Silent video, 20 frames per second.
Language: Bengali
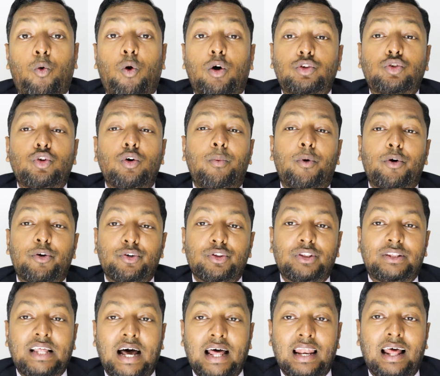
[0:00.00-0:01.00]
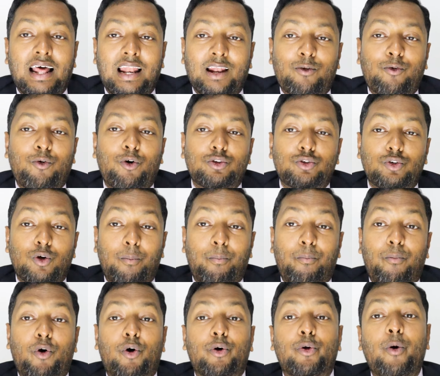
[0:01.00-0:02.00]
কত বড় দালাল কত
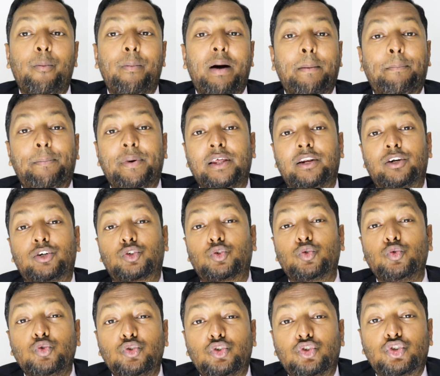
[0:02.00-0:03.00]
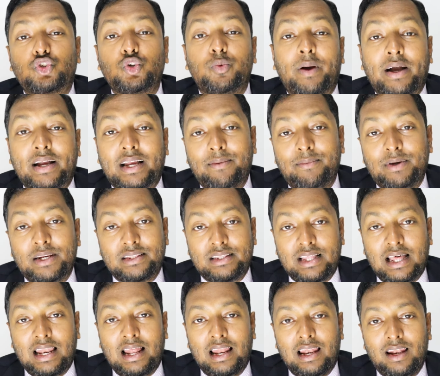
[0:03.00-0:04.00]
বড় মাপের সুচ্চ মাকামের
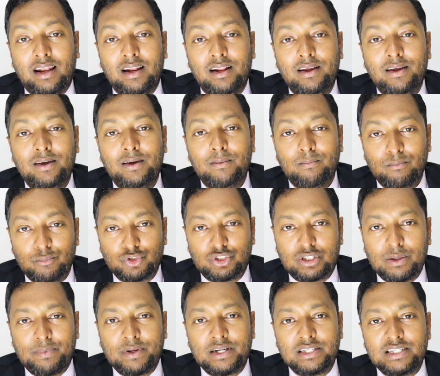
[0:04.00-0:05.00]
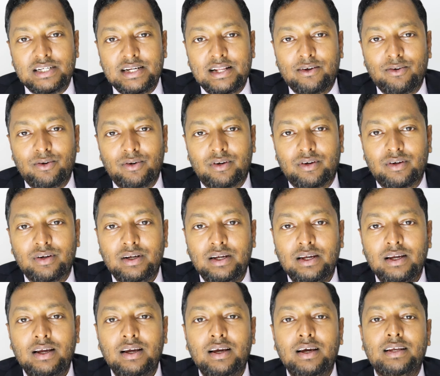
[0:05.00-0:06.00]
দালাল বুঝতে পেরেছেন এখন
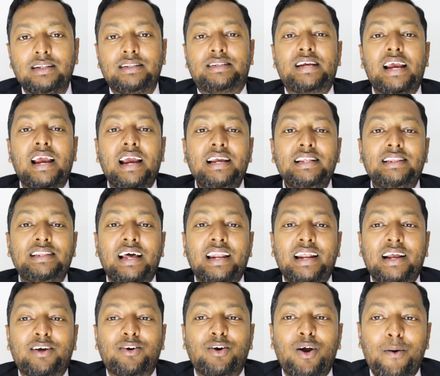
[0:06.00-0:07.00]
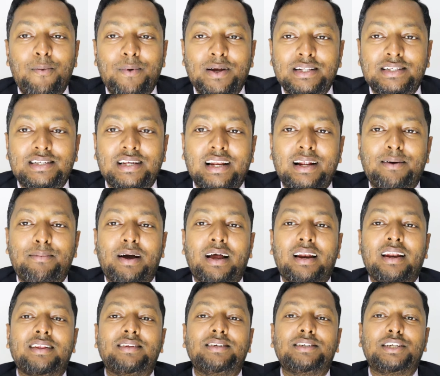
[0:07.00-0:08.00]
যেই তারেক রহমান ছাড়া
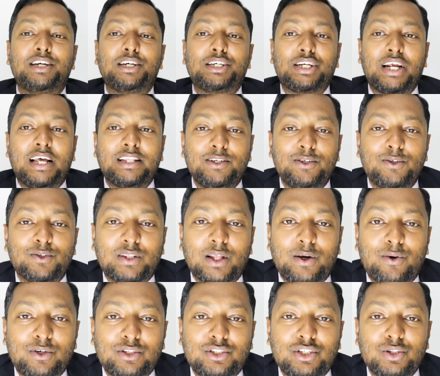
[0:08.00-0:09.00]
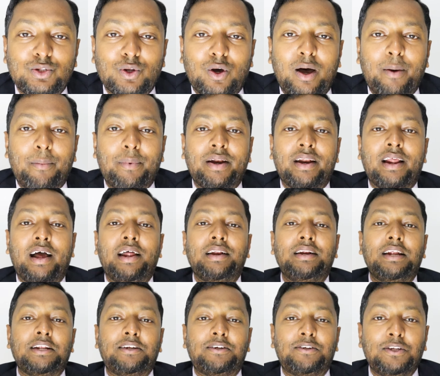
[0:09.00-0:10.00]
বাংলাদেশের স্বাধীনতা অর্জিত হবে না
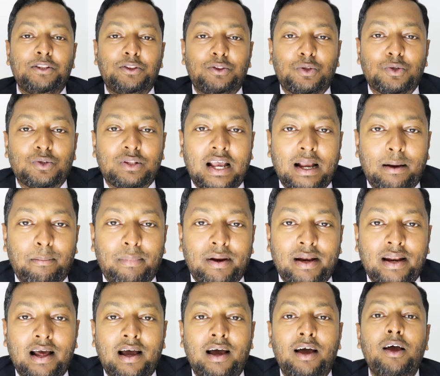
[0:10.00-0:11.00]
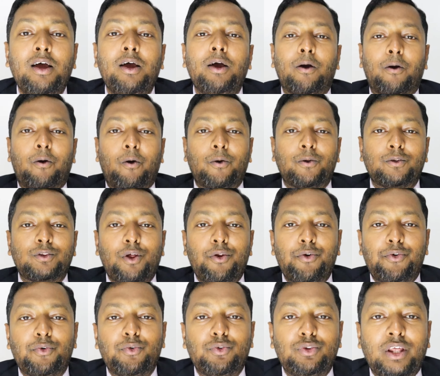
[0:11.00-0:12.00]
নেতৃত্ব থাকবে না
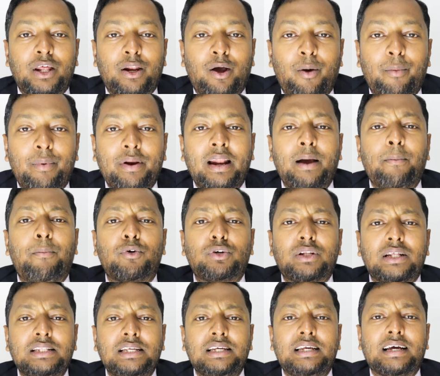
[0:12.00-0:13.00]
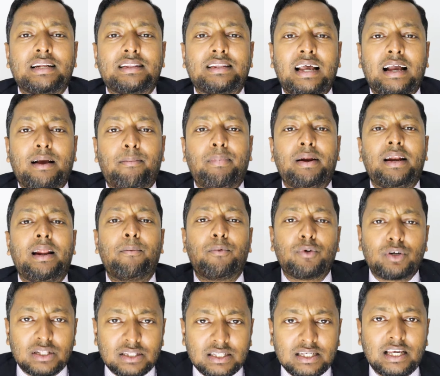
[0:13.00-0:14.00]
গণতন্ত্র উদ্ধার হবে না ভোটাধিকার থাকবে না
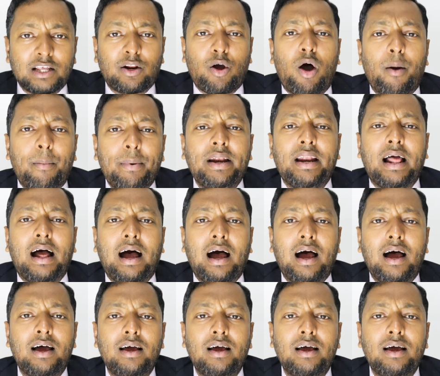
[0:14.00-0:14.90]
ভোটাধিকার হবে না